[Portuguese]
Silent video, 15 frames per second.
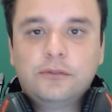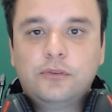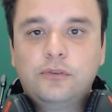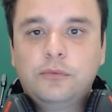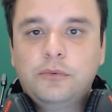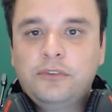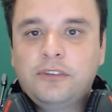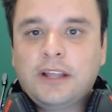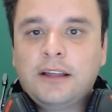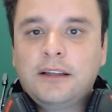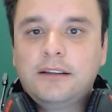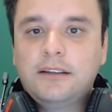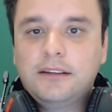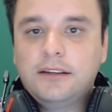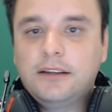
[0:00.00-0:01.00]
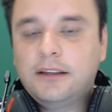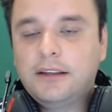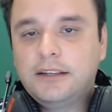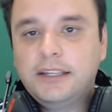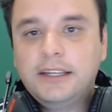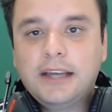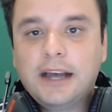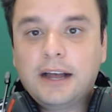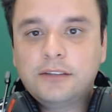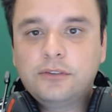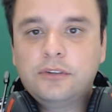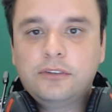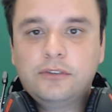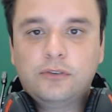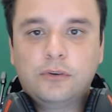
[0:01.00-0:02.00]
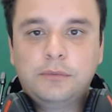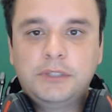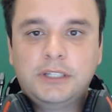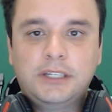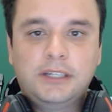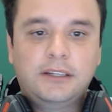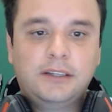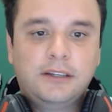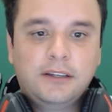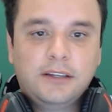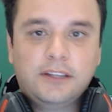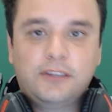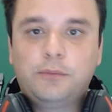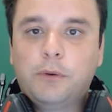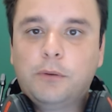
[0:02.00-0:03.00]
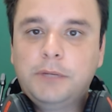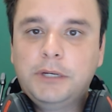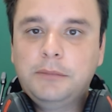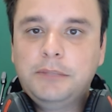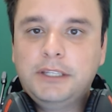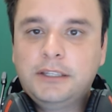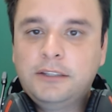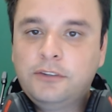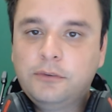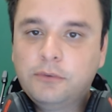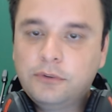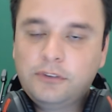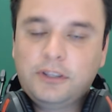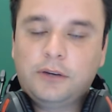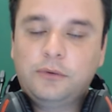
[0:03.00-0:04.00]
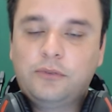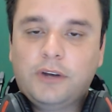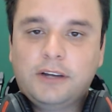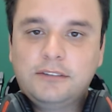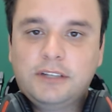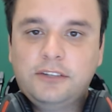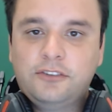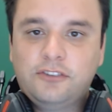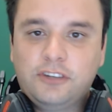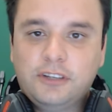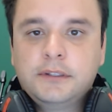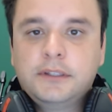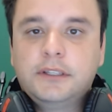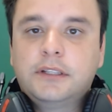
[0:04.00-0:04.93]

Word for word: todo mundo está é, ligado sobre esse probleminha aí se você é usuário da Steam.